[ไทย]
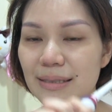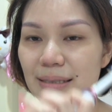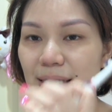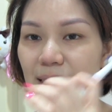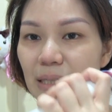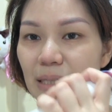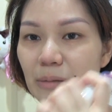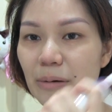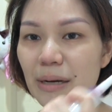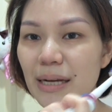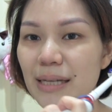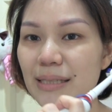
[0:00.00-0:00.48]

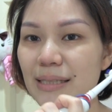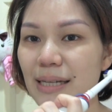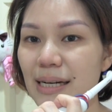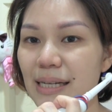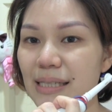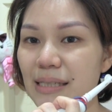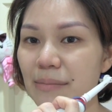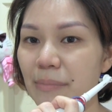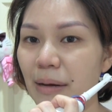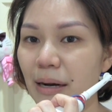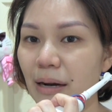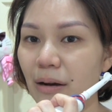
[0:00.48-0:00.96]
ถือไว้เฉ
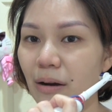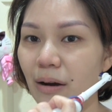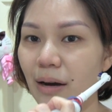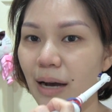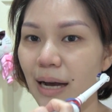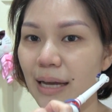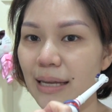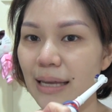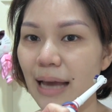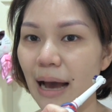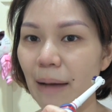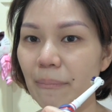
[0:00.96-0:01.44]
ยๆใช่ไหมแล้วก็
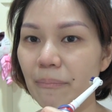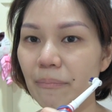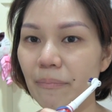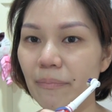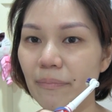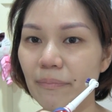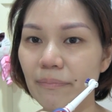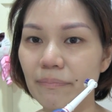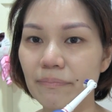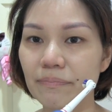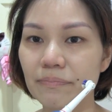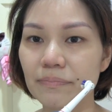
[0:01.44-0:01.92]
ขยับ
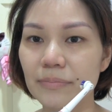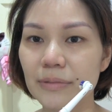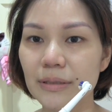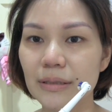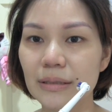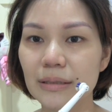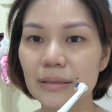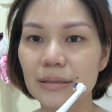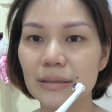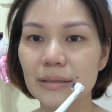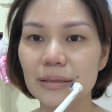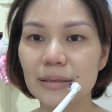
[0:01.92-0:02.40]

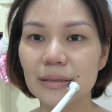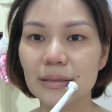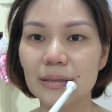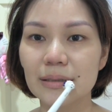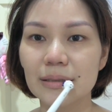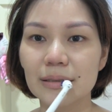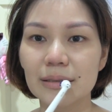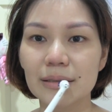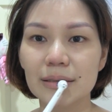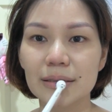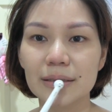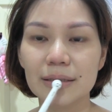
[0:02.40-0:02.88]
ปื๊
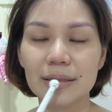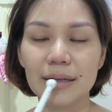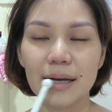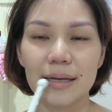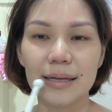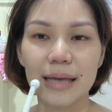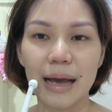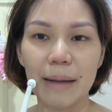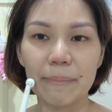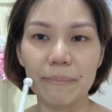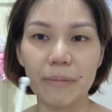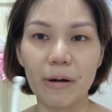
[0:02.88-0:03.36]
ดข
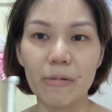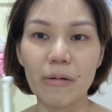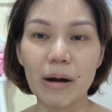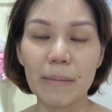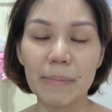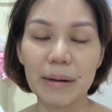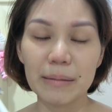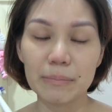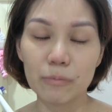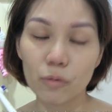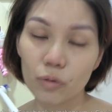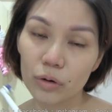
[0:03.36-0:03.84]
ยับ เพราะว่า
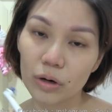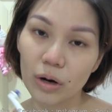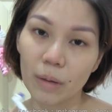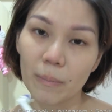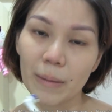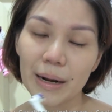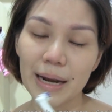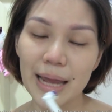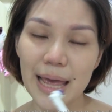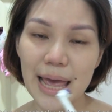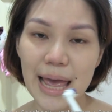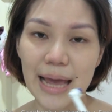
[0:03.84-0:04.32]
มันหมุนขอ
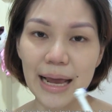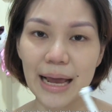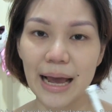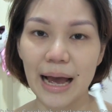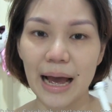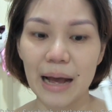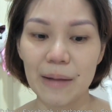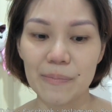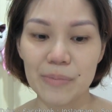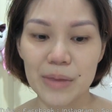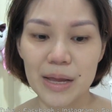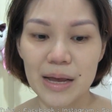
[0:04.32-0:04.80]
งมันเอง
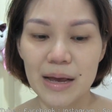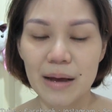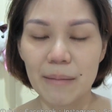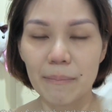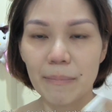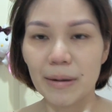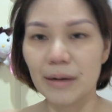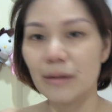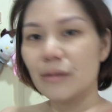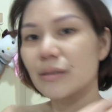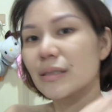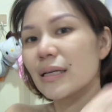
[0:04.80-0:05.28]
ค่ะ
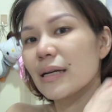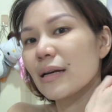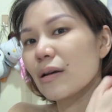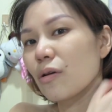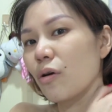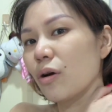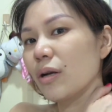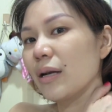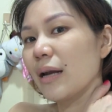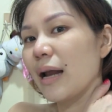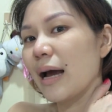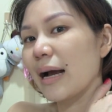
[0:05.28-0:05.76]
มันก็จะ
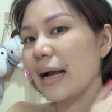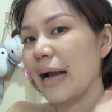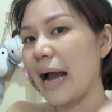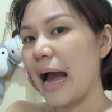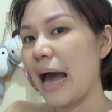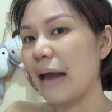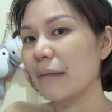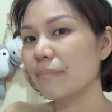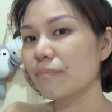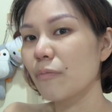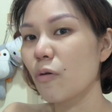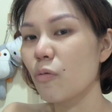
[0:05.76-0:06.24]
ลดอา
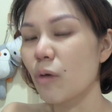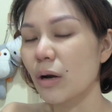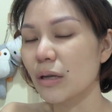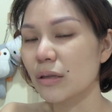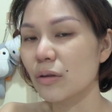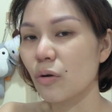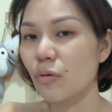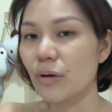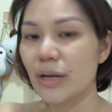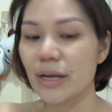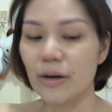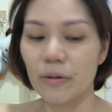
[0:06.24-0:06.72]
การปวด
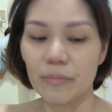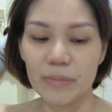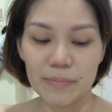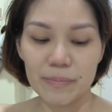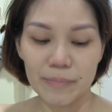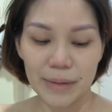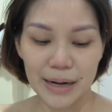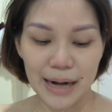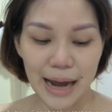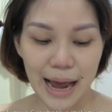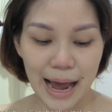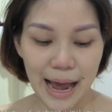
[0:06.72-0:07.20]
ตรงนี้ของพิ
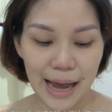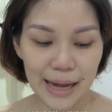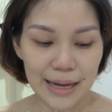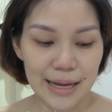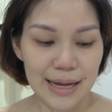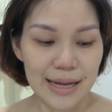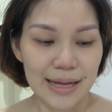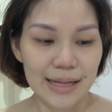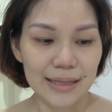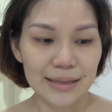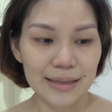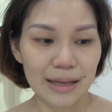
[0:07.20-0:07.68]
มพ์ไปได้
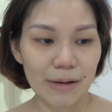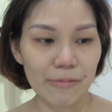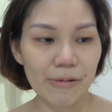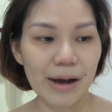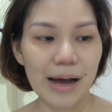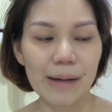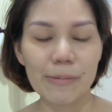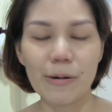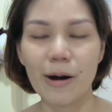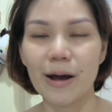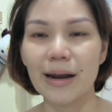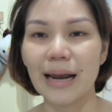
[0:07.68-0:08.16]
แต่
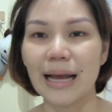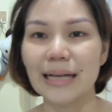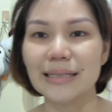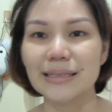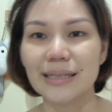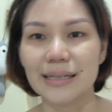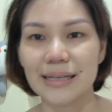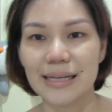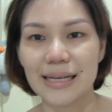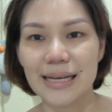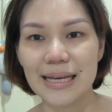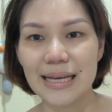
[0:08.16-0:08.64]
ว่าพอหลัง
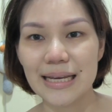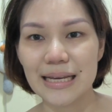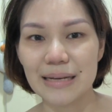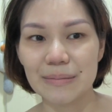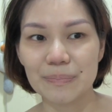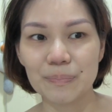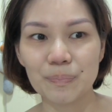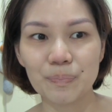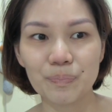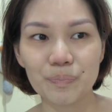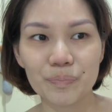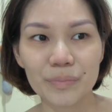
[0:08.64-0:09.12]
จากที่
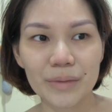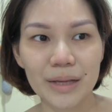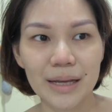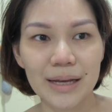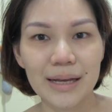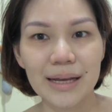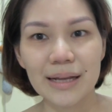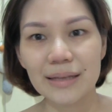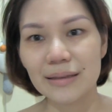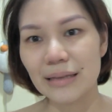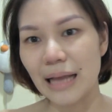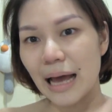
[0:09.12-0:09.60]

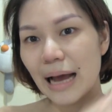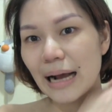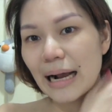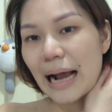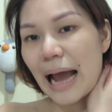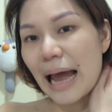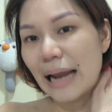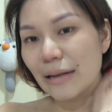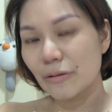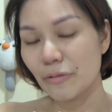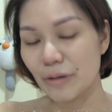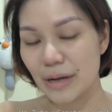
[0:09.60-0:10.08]
อา
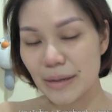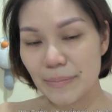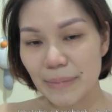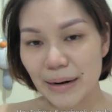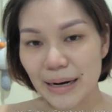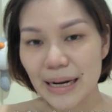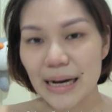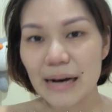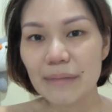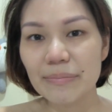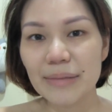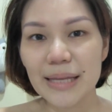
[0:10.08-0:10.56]
การตรงนี้
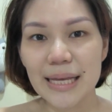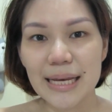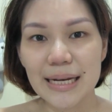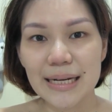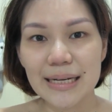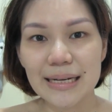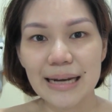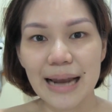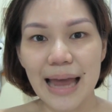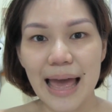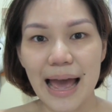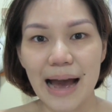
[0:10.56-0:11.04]
มันเริ่มดี
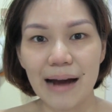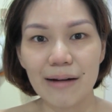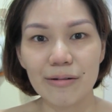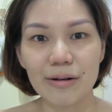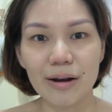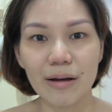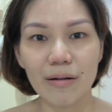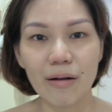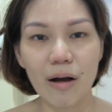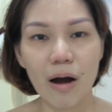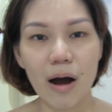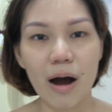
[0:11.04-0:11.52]
ขึ้นแล้ว
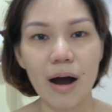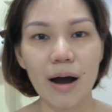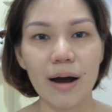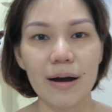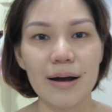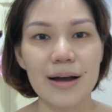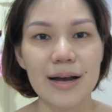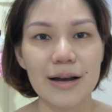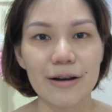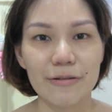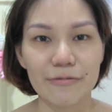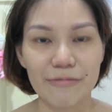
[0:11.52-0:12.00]
แล้วก็
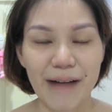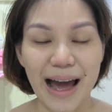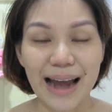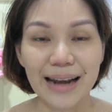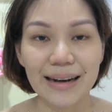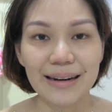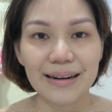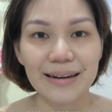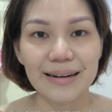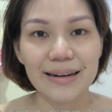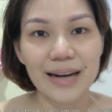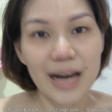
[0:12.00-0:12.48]
ฟัน
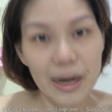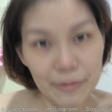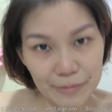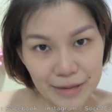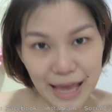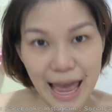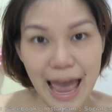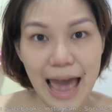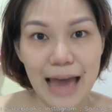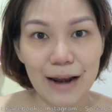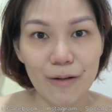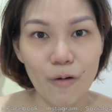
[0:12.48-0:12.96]
เริ่ม
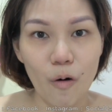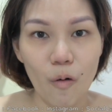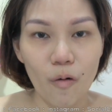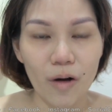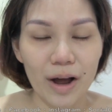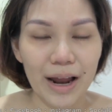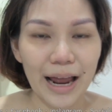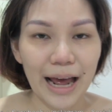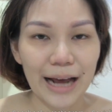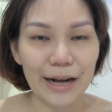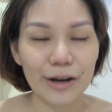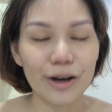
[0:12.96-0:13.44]
แย่ลง
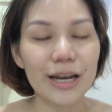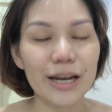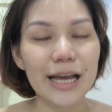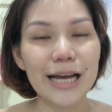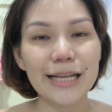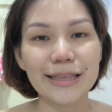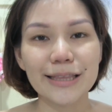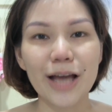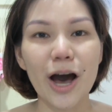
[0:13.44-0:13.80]
นะ ก็เลย